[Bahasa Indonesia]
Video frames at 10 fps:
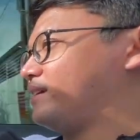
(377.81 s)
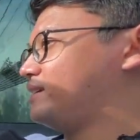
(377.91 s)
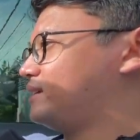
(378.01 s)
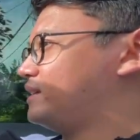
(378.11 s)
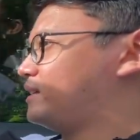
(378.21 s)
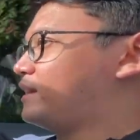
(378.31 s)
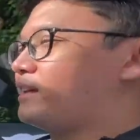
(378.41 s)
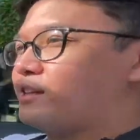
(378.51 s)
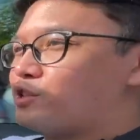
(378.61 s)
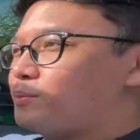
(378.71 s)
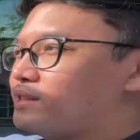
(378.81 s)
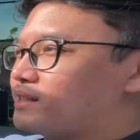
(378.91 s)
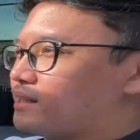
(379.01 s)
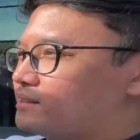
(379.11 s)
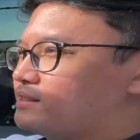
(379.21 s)
Uh, nanti kita coba
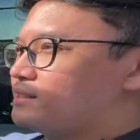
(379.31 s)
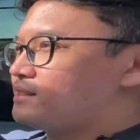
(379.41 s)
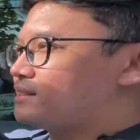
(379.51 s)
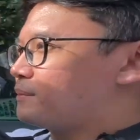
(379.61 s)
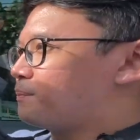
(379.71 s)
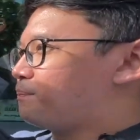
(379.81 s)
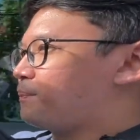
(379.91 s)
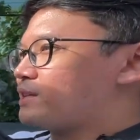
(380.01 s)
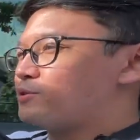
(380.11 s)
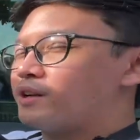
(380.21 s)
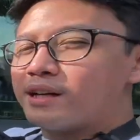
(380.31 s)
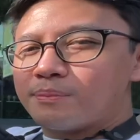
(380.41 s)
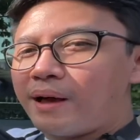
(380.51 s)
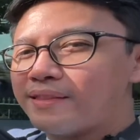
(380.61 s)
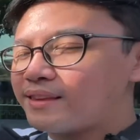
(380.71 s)
cek pas udah deket
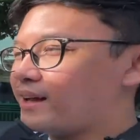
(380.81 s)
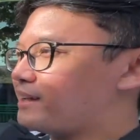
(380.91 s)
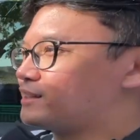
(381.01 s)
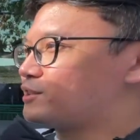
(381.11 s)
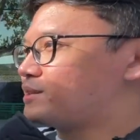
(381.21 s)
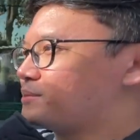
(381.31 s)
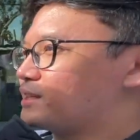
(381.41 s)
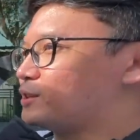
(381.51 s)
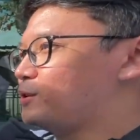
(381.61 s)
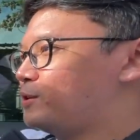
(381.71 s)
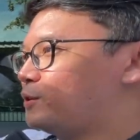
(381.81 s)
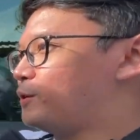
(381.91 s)
pantai, terus habis itu